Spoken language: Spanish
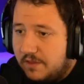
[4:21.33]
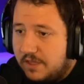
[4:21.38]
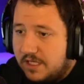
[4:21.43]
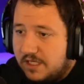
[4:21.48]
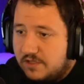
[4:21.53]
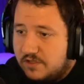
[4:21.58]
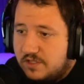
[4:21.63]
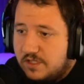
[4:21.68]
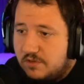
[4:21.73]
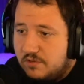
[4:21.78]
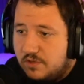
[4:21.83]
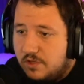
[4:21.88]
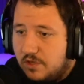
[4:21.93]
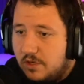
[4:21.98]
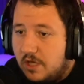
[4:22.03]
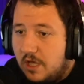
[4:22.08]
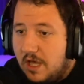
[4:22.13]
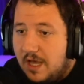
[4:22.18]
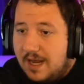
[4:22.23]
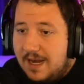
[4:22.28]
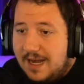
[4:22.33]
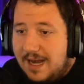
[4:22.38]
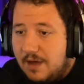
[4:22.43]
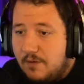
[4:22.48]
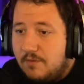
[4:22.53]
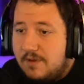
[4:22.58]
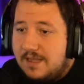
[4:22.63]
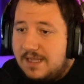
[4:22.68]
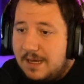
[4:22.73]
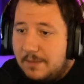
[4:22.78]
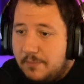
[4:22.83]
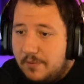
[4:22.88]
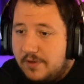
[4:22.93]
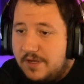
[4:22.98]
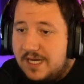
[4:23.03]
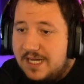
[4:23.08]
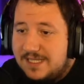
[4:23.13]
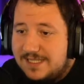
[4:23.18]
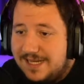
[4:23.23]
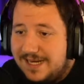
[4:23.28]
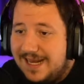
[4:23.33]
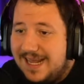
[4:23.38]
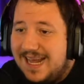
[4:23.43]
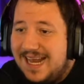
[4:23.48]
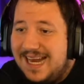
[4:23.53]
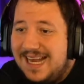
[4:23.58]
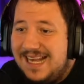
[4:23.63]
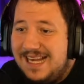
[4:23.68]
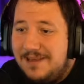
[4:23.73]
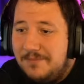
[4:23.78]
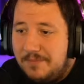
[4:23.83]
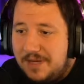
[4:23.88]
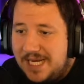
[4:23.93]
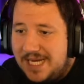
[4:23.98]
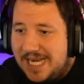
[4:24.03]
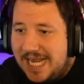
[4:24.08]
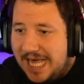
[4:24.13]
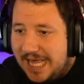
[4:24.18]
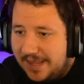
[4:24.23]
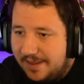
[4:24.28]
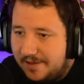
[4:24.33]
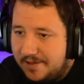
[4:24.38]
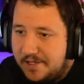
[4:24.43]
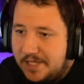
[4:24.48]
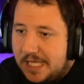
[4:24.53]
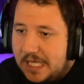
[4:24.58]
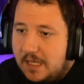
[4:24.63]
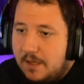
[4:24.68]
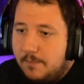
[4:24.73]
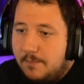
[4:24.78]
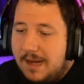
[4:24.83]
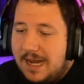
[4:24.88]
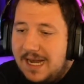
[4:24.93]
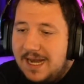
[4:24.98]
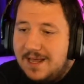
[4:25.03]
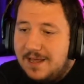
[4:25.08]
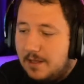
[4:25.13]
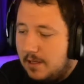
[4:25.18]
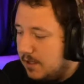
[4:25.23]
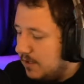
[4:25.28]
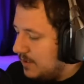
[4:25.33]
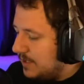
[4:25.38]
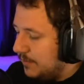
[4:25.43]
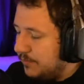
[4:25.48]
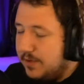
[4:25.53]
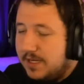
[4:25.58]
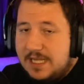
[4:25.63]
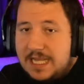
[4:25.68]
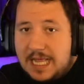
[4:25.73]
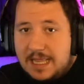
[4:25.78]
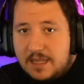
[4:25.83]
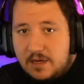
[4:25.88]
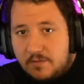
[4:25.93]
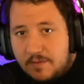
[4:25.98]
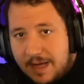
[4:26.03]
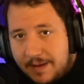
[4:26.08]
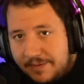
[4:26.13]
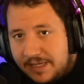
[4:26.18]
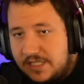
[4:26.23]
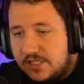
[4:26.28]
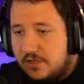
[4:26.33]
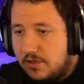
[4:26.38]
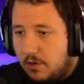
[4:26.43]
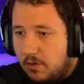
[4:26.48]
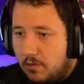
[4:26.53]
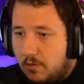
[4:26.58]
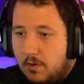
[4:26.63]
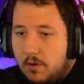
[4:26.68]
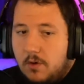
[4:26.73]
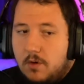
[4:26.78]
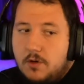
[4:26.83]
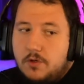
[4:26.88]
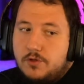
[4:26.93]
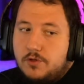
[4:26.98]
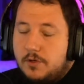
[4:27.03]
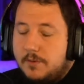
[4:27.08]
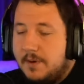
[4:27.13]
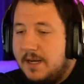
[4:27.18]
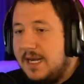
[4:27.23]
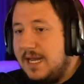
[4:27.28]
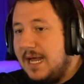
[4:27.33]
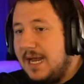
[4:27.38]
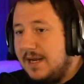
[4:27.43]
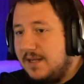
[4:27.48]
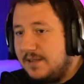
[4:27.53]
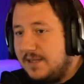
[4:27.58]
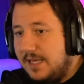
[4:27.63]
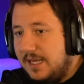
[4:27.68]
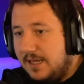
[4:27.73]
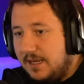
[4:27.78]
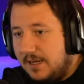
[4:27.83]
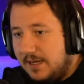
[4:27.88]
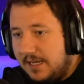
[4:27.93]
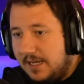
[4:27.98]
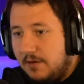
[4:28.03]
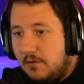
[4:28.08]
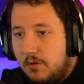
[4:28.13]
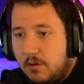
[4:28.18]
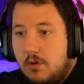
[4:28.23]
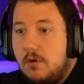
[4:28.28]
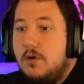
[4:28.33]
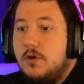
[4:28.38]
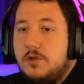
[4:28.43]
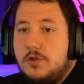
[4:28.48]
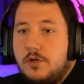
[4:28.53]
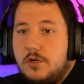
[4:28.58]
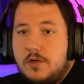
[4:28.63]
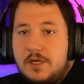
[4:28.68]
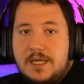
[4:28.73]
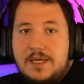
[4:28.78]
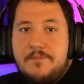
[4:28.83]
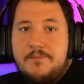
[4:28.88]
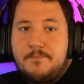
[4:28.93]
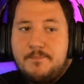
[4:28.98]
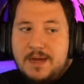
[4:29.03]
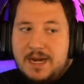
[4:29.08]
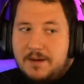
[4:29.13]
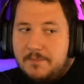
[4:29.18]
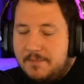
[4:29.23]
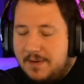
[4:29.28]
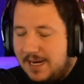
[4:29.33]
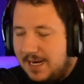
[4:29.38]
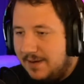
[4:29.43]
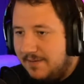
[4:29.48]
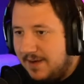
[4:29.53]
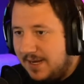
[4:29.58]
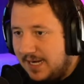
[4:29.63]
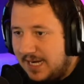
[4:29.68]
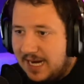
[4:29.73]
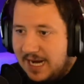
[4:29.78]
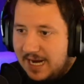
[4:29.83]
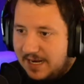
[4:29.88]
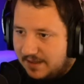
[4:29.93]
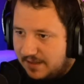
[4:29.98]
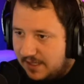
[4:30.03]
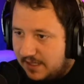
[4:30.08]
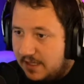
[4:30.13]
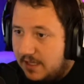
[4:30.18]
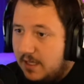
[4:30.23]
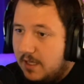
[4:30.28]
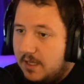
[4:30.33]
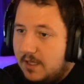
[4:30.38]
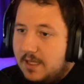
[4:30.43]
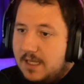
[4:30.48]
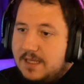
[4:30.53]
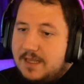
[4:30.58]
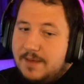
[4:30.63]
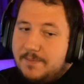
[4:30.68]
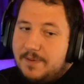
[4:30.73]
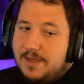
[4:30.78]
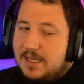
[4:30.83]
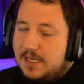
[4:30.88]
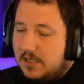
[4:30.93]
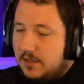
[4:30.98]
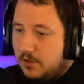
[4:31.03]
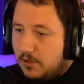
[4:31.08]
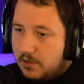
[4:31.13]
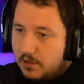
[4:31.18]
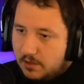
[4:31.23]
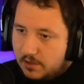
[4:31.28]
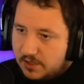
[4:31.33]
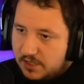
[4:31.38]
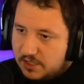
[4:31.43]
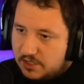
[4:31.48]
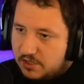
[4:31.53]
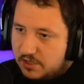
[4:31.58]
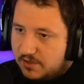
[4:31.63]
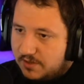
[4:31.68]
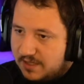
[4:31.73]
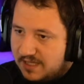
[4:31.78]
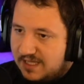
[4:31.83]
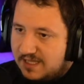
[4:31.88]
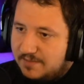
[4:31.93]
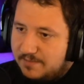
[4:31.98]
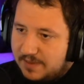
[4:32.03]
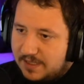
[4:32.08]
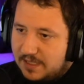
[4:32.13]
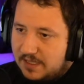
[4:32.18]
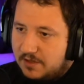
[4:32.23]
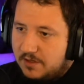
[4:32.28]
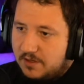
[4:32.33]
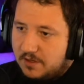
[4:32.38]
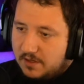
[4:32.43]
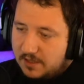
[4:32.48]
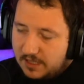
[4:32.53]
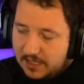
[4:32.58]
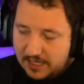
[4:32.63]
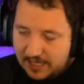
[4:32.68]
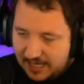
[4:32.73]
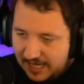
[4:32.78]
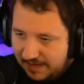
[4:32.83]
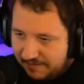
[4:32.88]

de derechos de autor, la cuenta podría ser eliminada, ¿vale? Te pueden hacer un aviso, luego otro y banearte, y luego otro y permanabanearte. Dependiendo, lo dicho, dependiendo de la